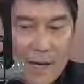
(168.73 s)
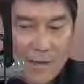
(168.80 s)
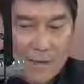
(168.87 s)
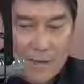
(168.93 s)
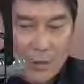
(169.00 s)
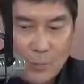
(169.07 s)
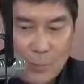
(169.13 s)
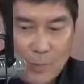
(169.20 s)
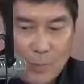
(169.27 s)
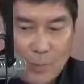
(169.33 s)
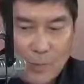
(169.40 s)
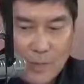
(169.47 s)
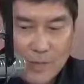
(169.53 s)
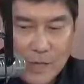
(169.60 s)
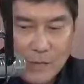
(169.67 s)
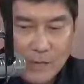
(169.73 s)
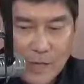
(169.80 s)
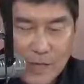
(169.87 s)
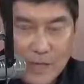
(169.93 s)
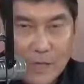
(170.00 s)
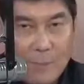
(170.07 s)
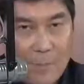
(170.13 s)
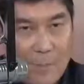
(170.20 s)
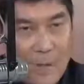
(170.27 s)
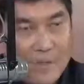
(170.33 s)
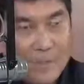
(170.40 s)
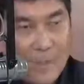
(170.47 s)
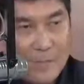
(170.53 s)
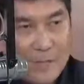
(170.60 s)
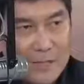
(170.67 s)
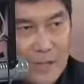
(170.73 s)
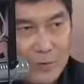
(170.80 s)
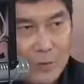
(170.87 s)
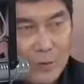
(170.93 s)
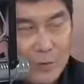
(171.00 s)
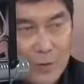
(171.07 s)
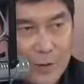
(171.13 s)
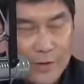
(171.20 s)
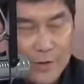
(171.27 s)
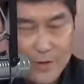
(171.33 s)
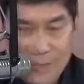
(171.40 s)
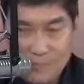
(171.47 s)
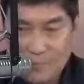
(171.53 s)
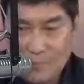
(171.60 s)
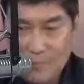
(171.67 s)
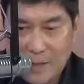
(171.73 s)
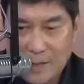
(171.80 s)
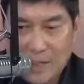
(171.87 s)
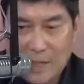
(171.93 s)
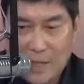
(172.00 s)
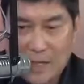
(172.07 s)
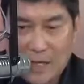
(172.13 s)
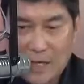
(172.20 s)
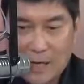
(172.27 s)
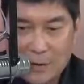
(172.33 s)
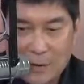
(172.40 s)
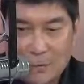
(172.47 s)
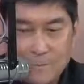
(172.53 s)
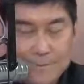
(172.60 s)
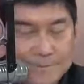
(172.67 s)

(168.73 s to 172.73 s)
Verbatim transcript: At ito pong conversation natin, ipapasa namin sa Saudi authorities at may kalalagyan kayo.